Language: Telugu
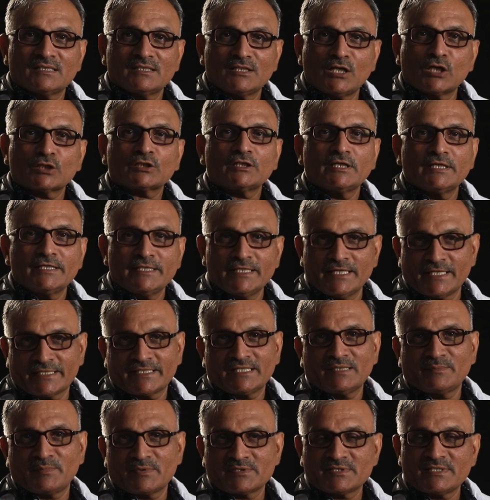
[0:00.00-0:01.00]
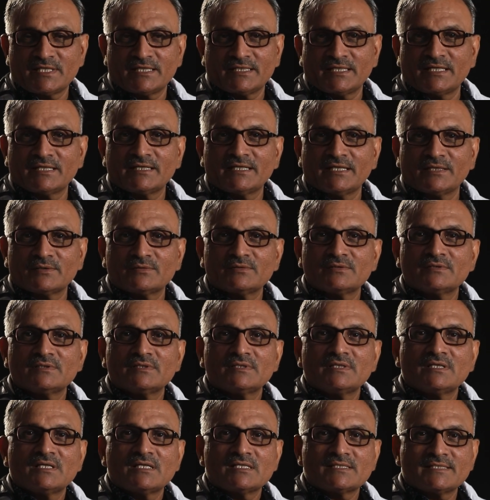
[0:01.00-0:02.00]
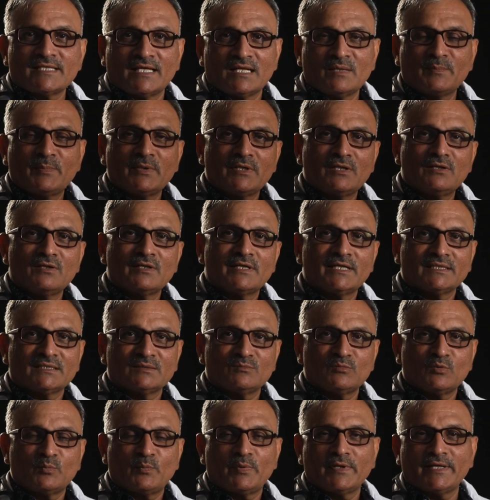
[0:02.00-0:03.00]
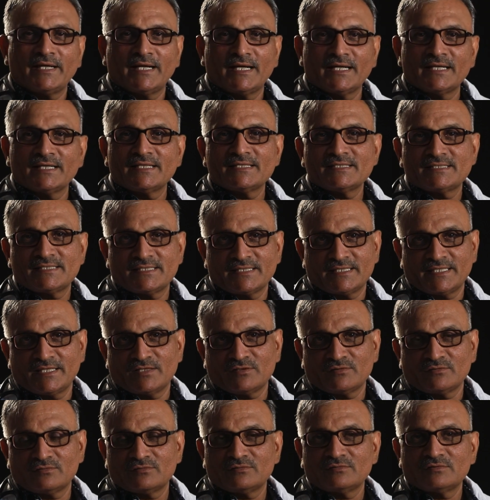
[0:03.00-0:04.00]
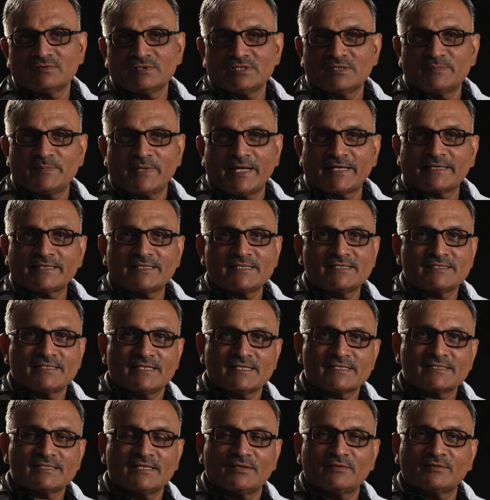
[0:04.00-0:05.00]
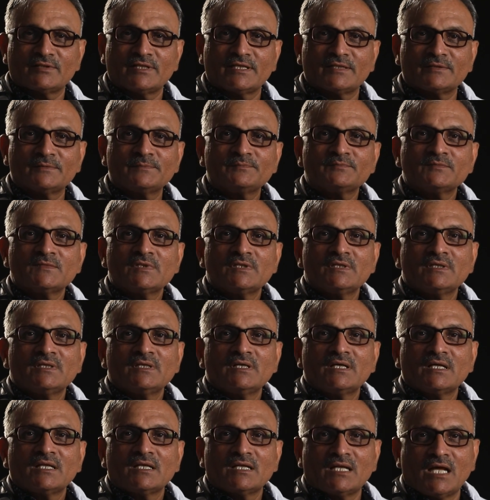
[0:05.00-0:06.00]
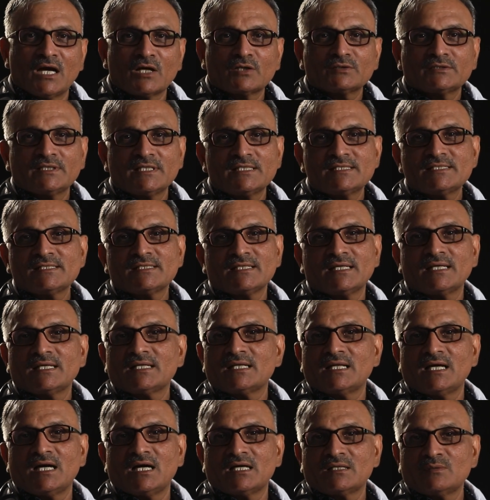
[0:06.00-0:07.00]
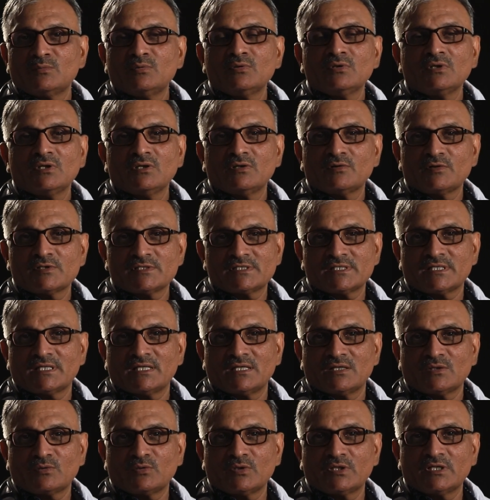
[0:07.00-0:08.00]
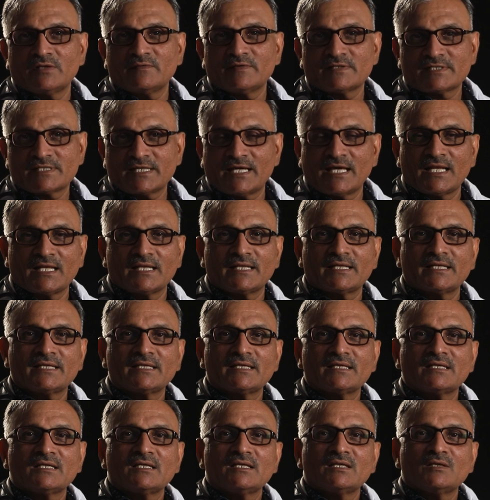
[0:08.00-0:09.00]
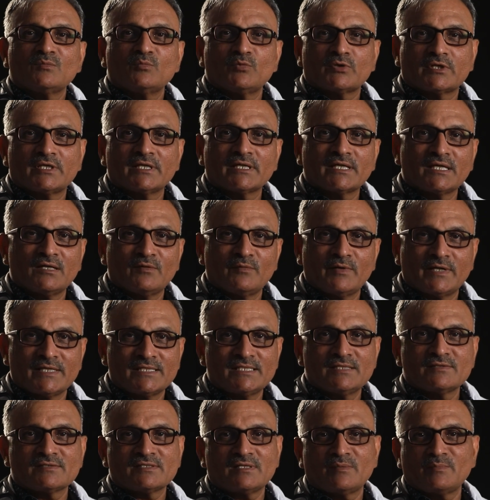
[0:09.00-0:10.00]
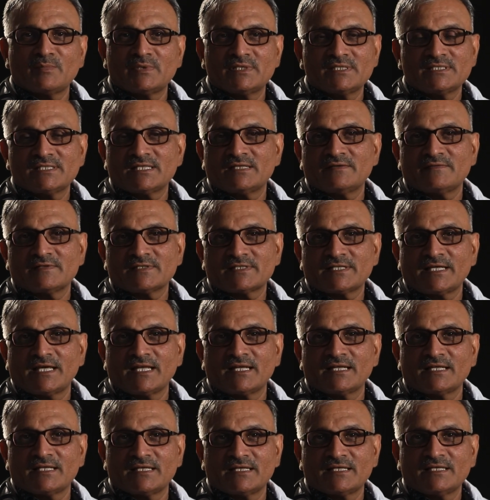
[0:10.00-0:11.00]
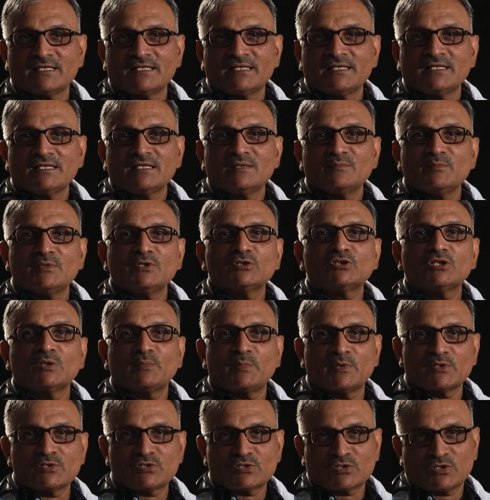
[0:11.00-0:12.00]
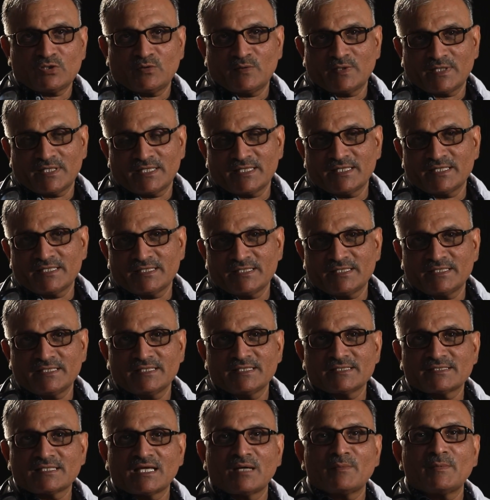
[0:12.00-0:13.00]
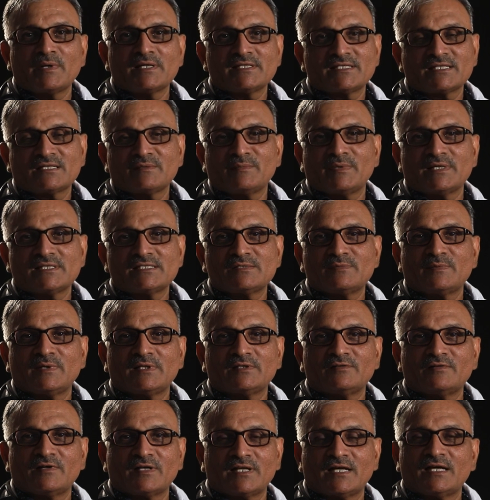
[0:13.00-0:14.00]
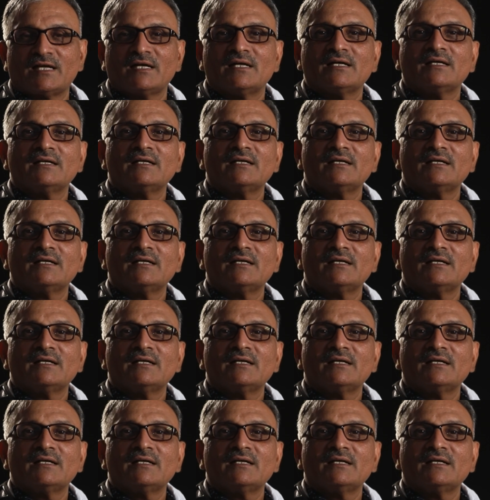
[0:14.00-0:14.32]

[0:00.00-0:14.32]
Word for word: డాక్టర్ డిఆర్కే ప్రసాద్ అంటారు తలపల్లిలో గత ముప్పై ఏళ్ళ నుంచి నేను ఈ ప్రాక్టీస్ చేస్తూ ఉన్నాను నాకు తెలిసిన నా అనుభవంలోకి వచ్చిన కొన్ని విషయాలని ముఖ్యంగా వైద్యం సంబంధించిన విషయాలని మీతో పంచుకోవాలని ఈ సామాజిక మాధ్యమాల ద్వారా